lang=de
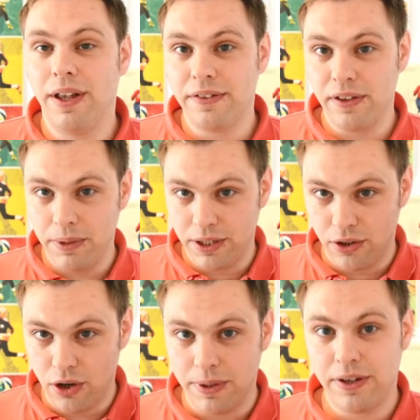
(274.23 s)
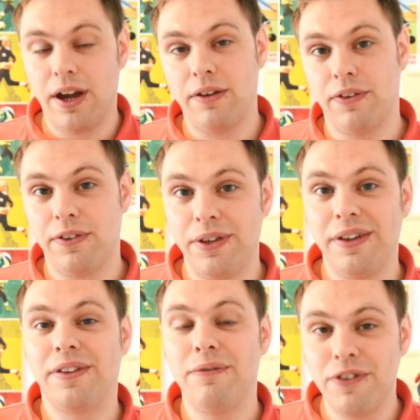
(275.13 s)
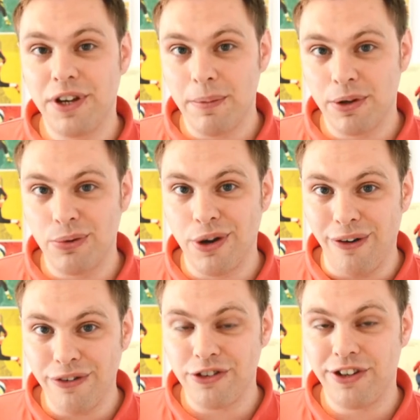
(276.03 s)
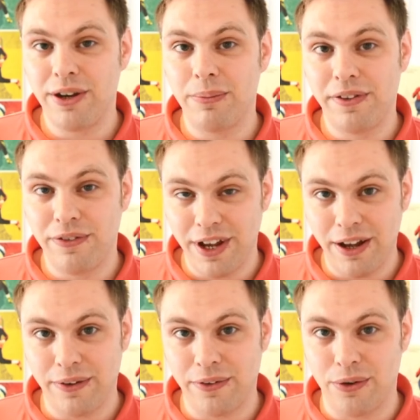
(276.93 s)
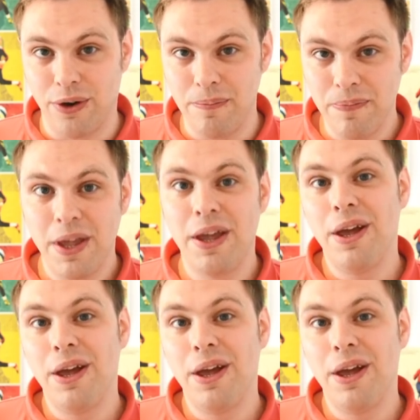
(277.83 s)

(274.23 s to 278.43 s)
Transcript: Lasst es mich in den Kommentaren wissen. Sind wir damit gut aufgestellt, um ins Finale zu kommen?